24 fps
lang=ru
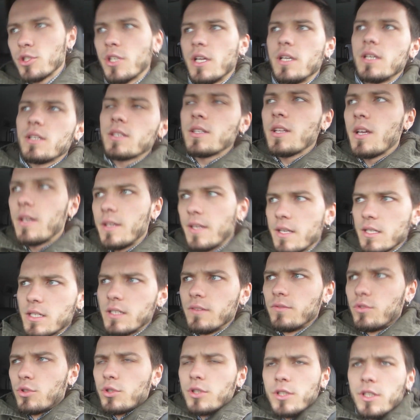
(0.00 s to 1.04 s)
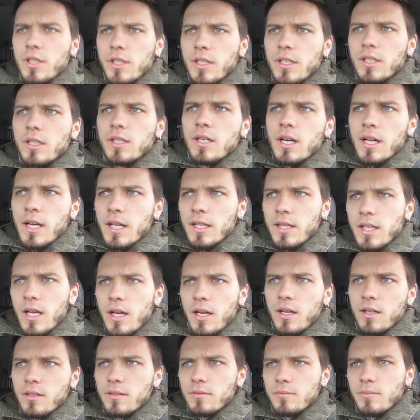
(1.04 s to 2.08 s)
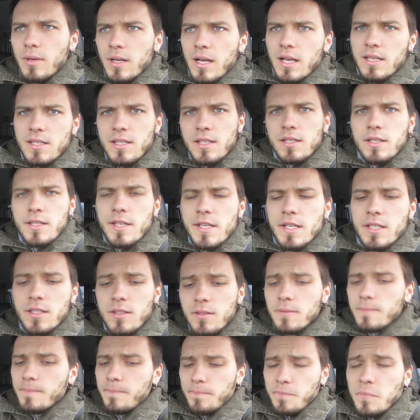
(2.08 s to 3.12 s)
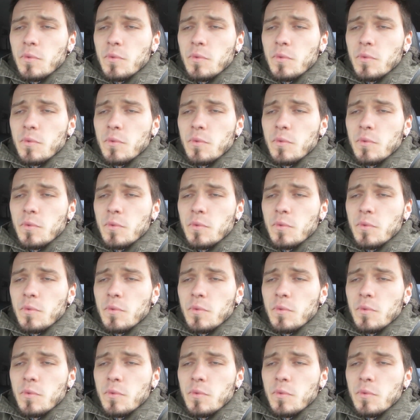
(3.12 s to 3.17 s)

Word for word: что я не знаю, есть ли в других городах магазин Никс.